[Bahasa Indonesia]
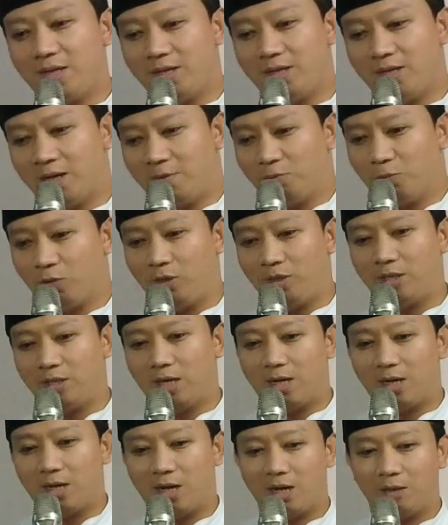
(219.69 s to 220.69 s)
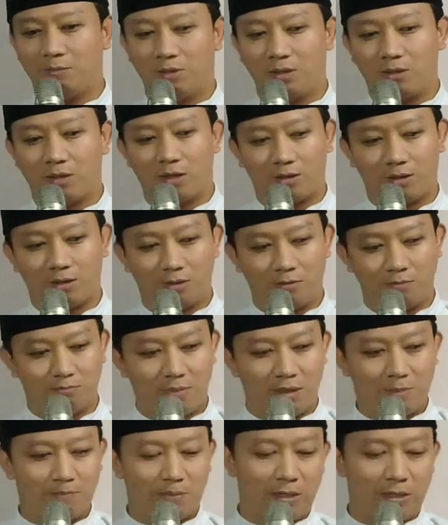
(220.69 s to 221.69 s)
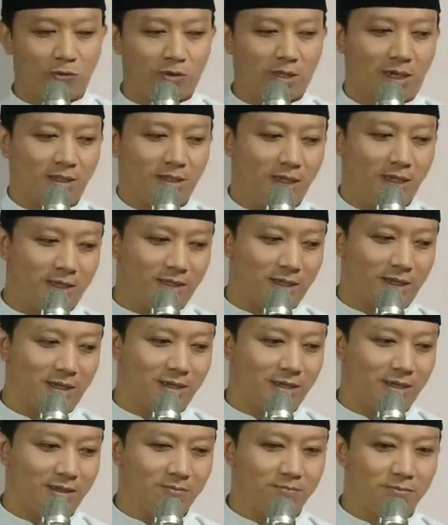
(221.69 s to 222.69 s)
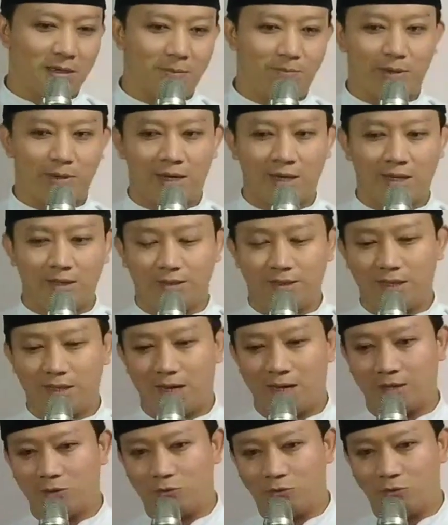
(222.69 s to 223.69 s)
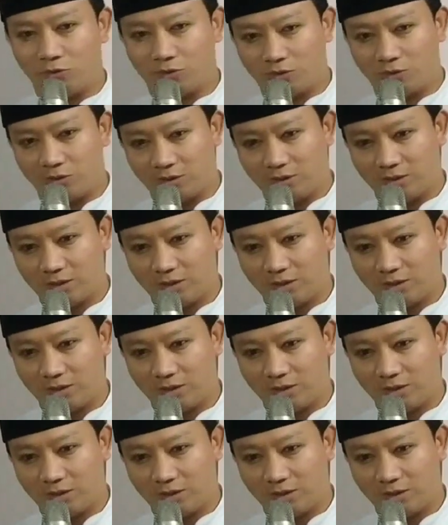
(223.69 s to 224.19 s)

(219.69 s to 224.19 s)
yang mulia Al-Mukarram Bapak Lurah kita Bapak Haji Agus